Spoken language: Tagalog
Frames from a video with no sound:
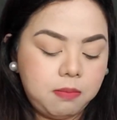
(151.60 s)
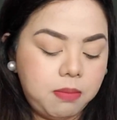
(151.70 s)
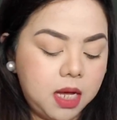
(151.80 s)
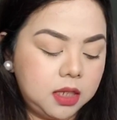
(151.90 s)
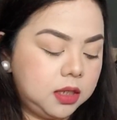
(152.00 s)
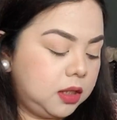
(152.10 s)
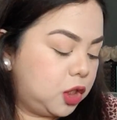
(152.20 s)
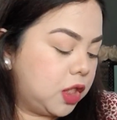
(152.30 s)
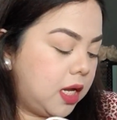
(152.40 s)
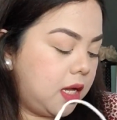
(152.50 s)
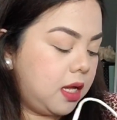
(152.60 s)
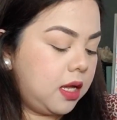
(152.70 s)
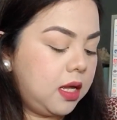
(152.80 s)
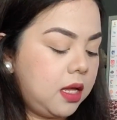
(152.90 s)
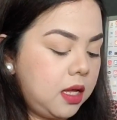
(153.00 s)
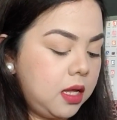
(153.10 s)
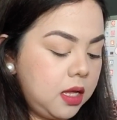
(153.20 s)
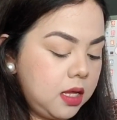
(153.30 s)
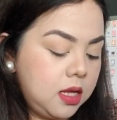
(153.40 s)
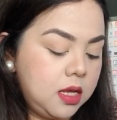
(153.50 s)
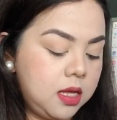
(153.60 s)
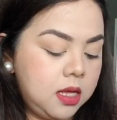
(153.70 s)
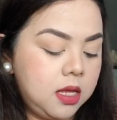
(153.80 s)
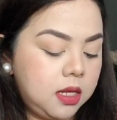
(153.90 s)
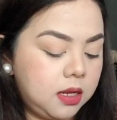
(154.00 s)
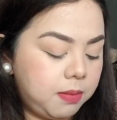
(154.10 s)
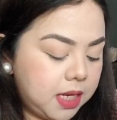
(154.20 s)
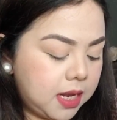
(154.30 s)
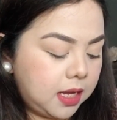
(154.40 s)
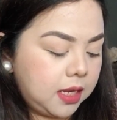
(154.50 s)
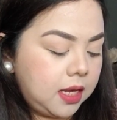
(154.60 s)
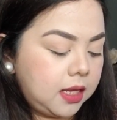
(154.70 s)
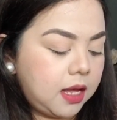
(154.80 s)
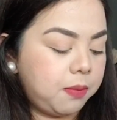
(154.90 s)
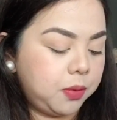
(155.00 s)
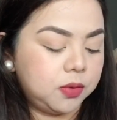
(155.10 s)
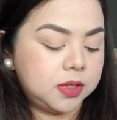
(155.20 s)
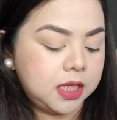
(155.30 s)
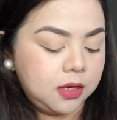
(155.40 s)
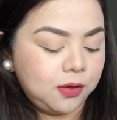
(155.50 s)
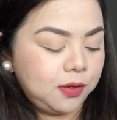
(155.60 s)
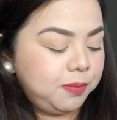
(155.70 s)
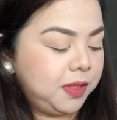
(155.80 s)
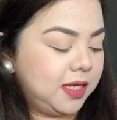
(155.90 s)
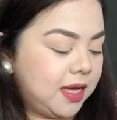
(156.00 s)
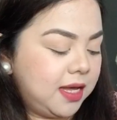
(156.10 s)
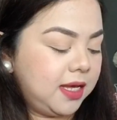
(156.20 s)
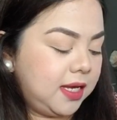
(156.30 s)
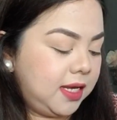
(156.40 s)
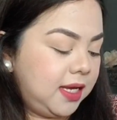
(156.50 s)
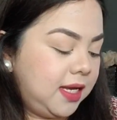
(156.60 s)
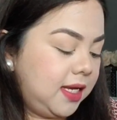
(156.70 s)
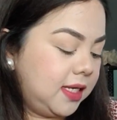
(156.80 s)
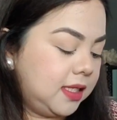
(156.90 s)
bag siya na malaki. Tapos, sa loob niya is